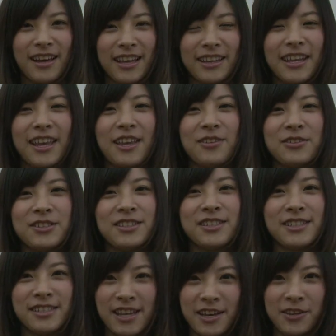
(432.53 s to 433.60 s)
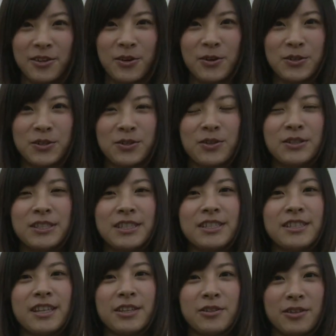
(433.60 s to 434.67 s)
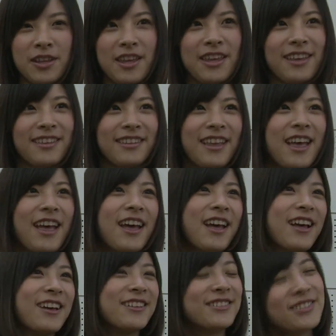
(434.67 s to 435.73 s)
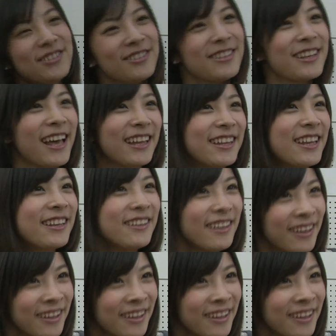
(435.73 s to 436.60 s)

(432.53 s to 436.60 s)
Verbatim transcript: 家庭のシーンや教室のシーンなのでちょっと待い